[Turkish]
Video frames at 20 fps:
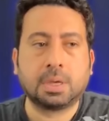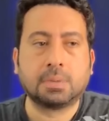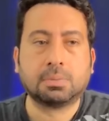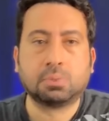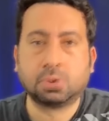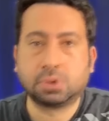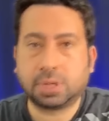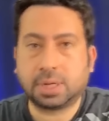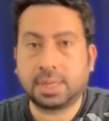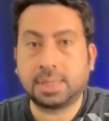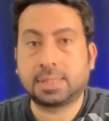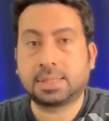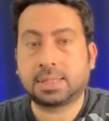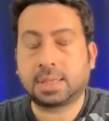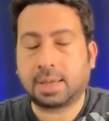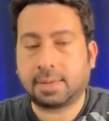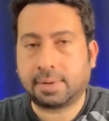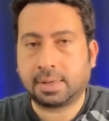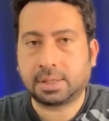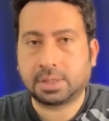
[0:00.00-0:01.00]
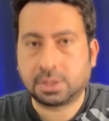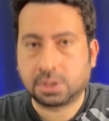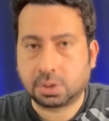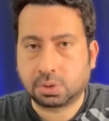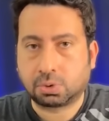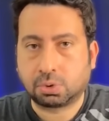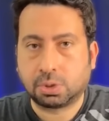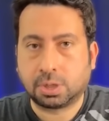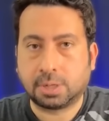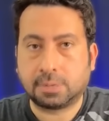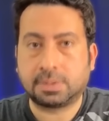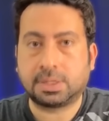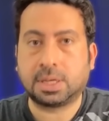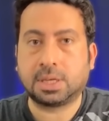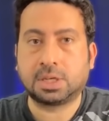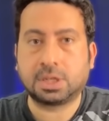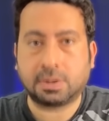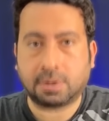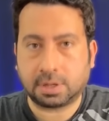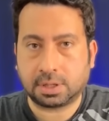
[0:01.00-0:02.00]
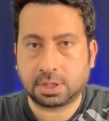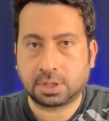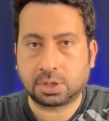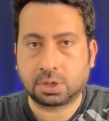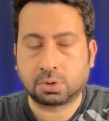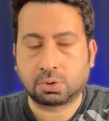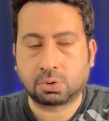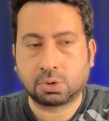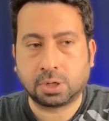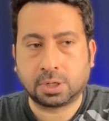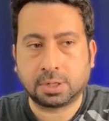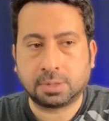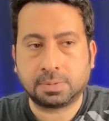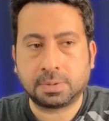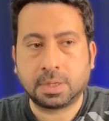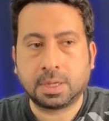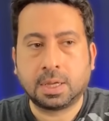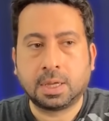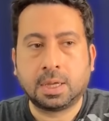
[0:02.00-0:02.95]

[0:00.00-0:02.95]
Burada da iç saha avantajını kullanıp, seyirci avantajını kullanıp